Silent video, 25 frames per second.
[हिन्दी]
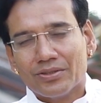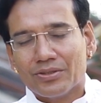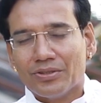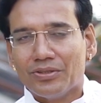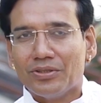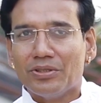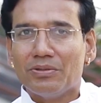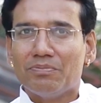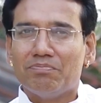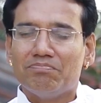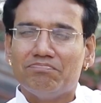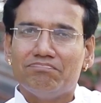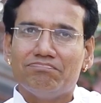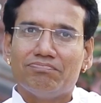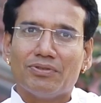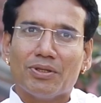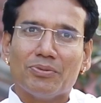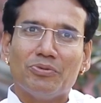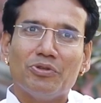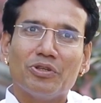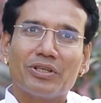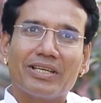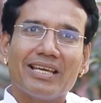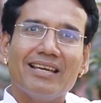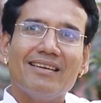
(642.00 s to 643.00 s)
तो
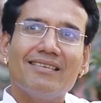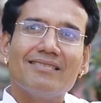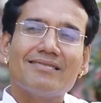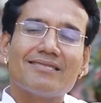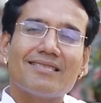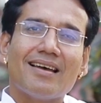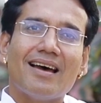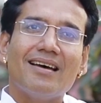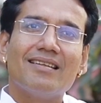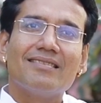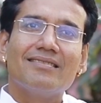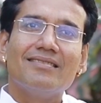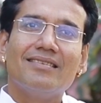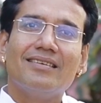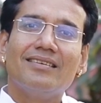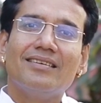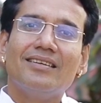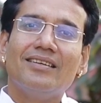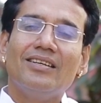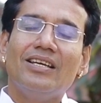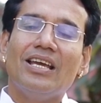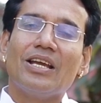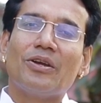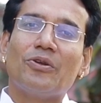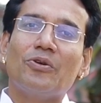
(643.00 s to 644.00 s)
प्रभु के साथ
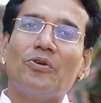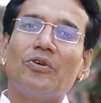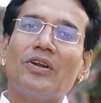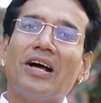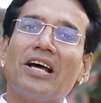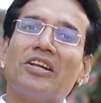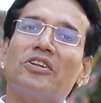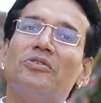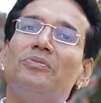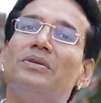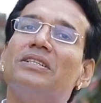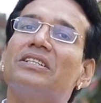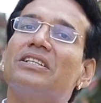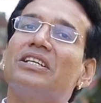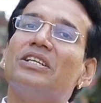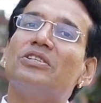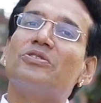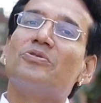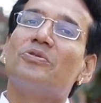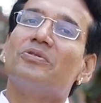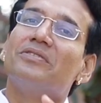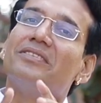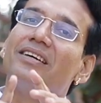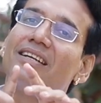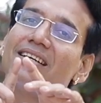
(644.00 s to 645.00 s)
एक ऋणानुबंध की
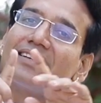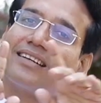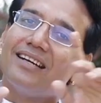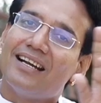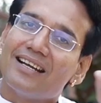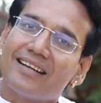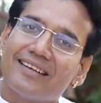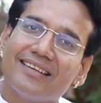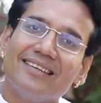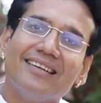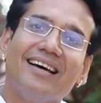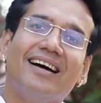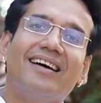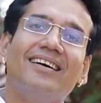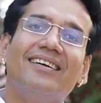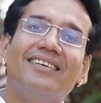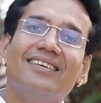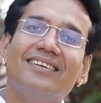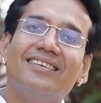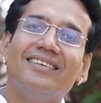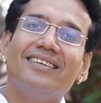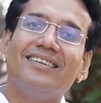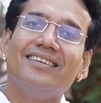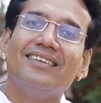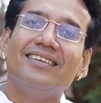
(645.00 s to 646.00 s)
सुंदर घटना
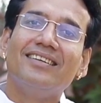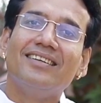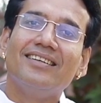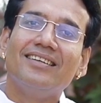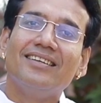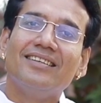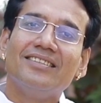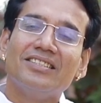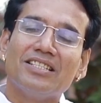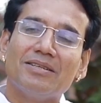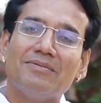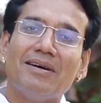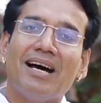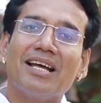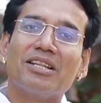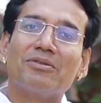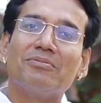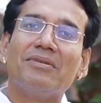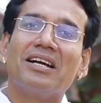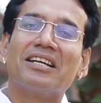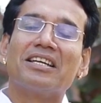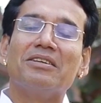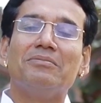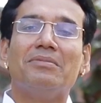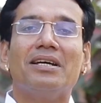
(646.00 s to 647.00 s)
जब
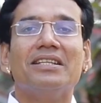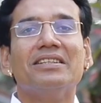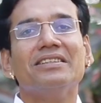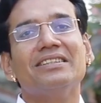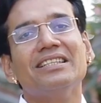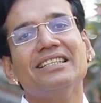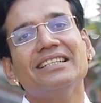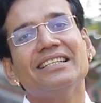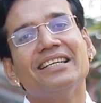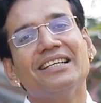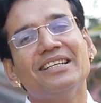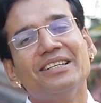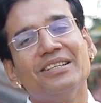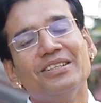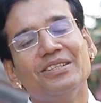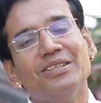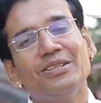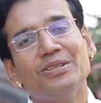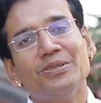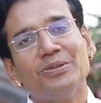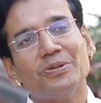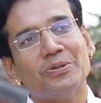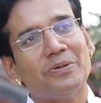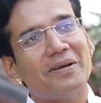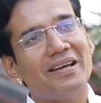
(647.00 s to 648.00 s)
आत्मा की बनती है
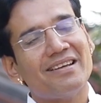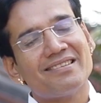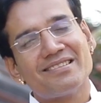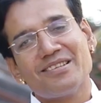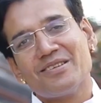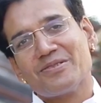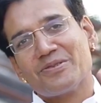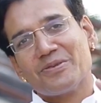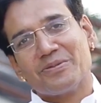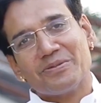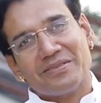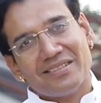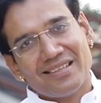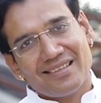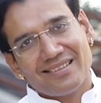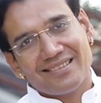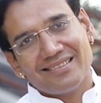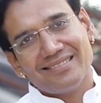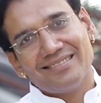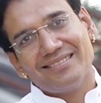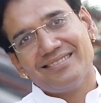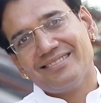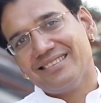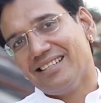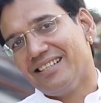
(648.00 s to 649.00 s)
तो ऐसे सुंदर
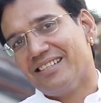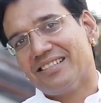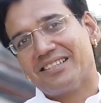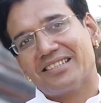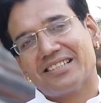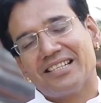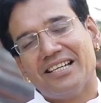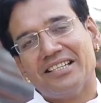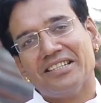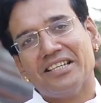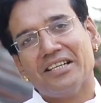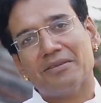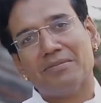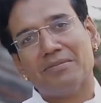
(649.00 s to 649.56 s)
तीर्थ का